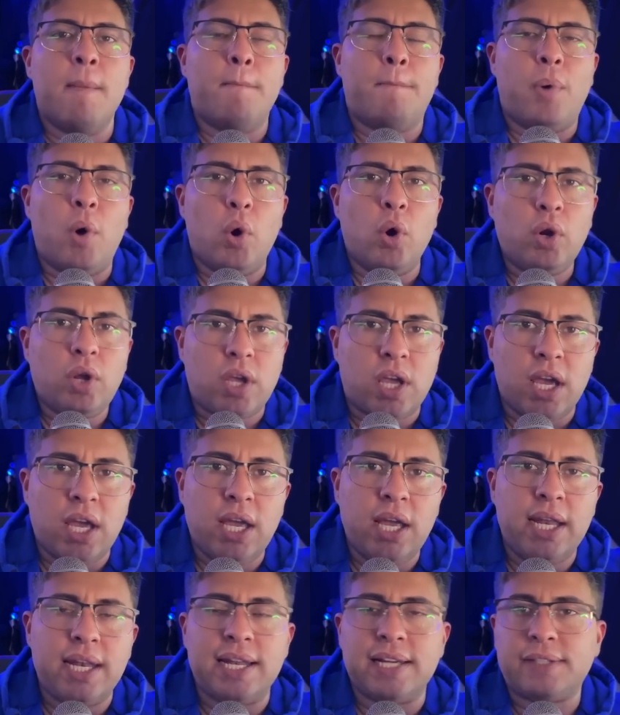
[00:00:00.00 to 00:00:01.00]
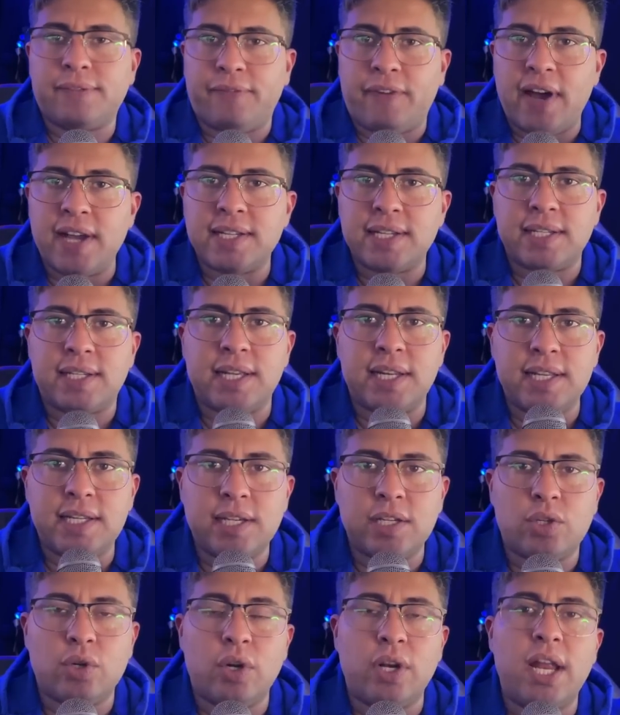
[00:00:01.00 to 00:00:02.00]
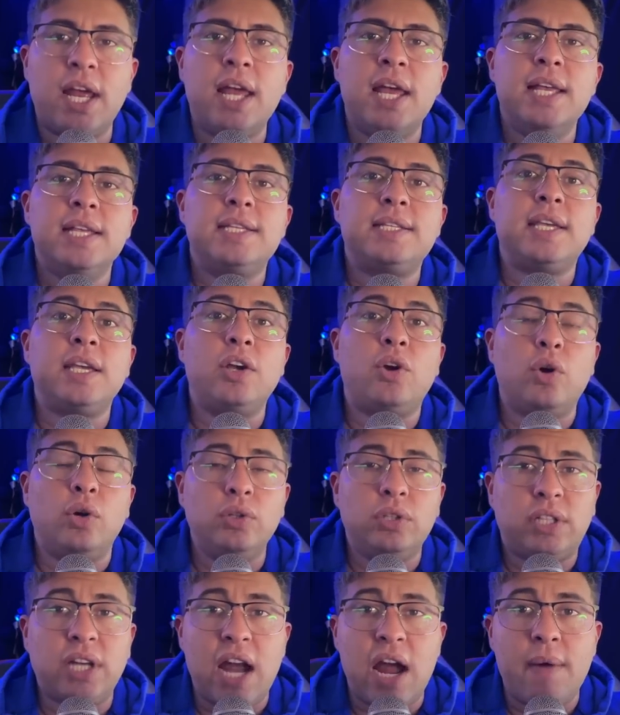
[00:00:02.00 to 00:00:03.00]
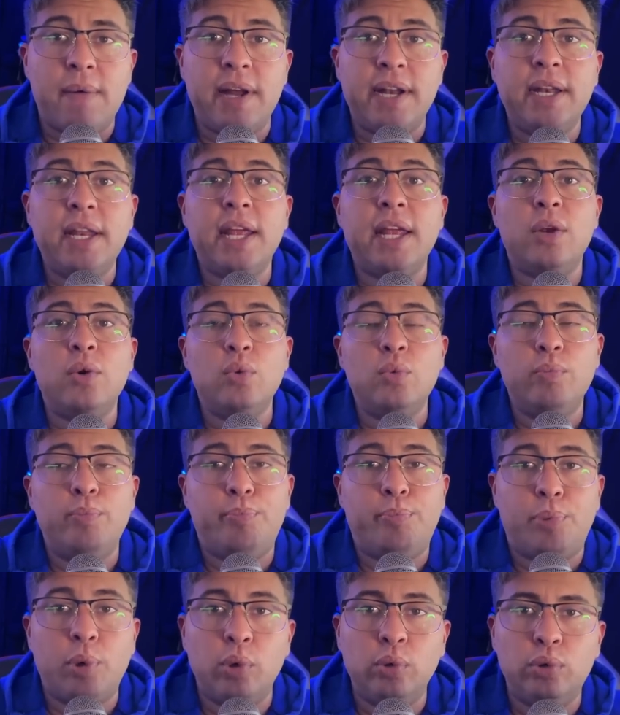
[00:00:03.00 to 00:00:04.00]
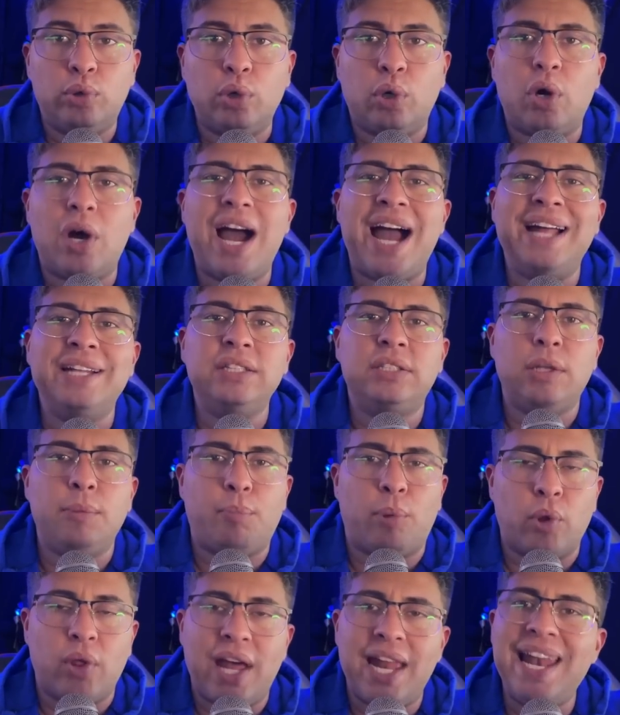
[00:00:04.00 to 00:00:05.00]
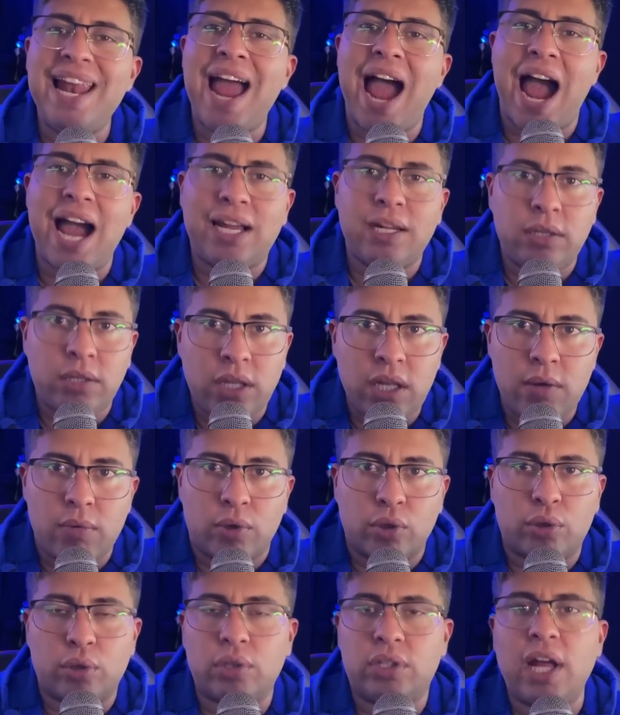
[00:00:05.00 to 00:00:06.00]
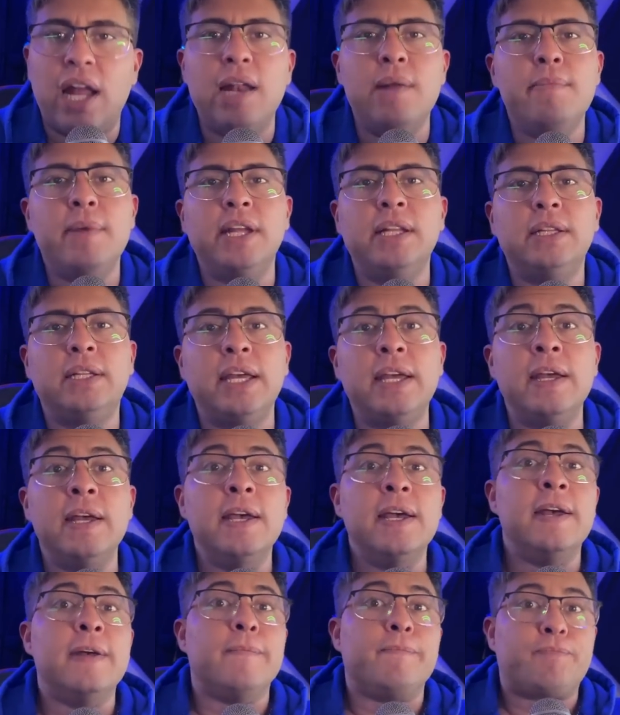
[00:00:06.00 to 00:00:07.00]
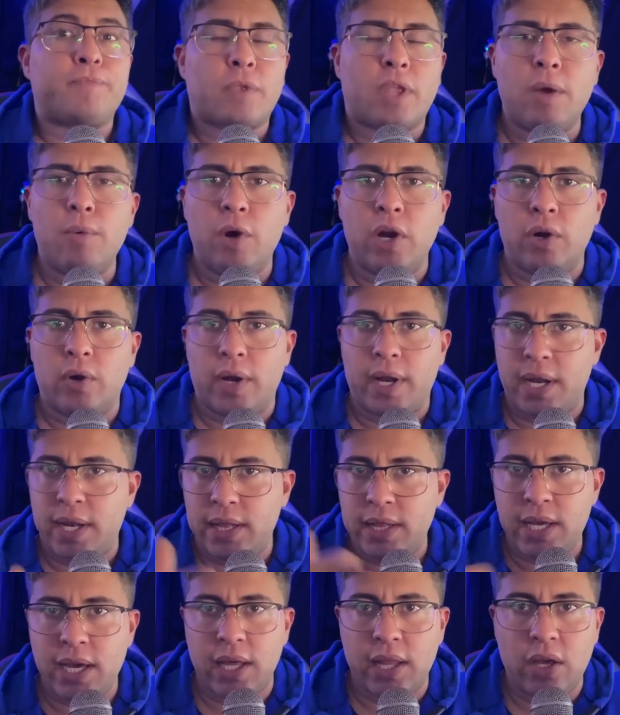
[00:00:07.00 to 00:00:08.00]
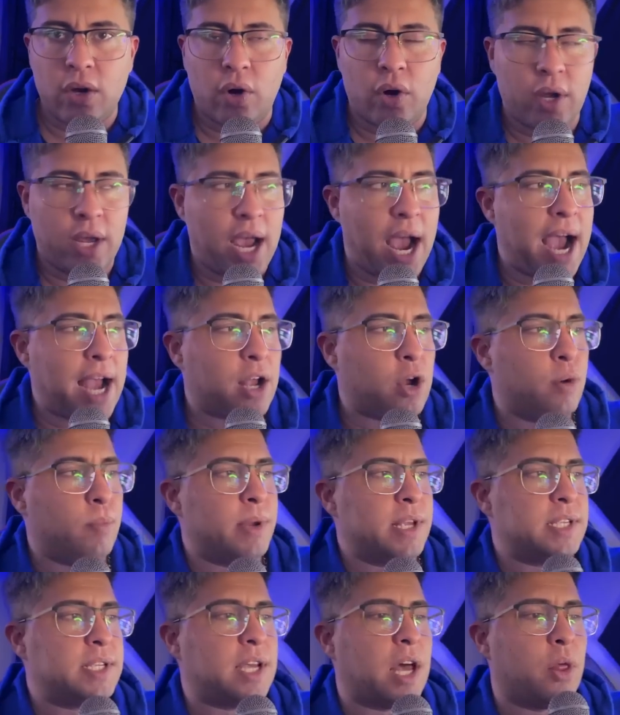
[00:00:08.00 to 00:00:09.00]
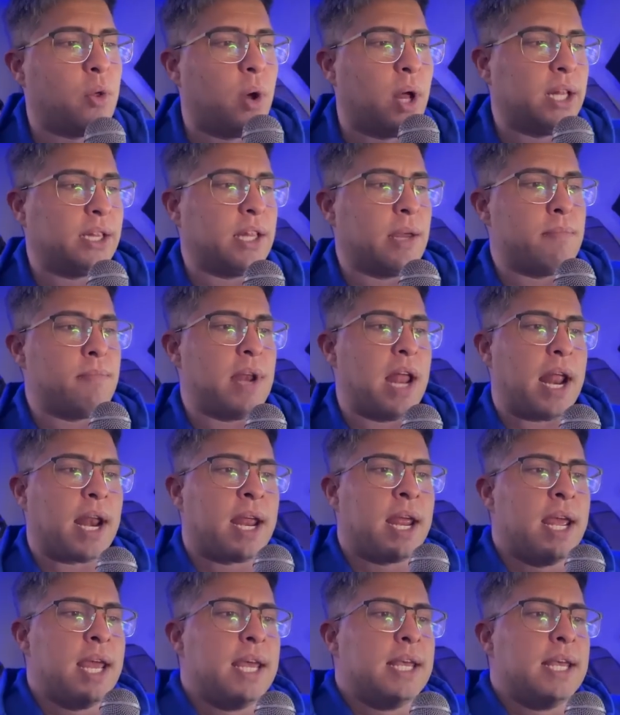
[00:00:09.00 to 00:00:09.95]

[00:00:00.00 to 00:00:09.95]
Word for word: porque las fallas en esa zona se encontraban en un punto antipodal activo totalmente que bueno, en el día de hoy ha comenzado a temblar.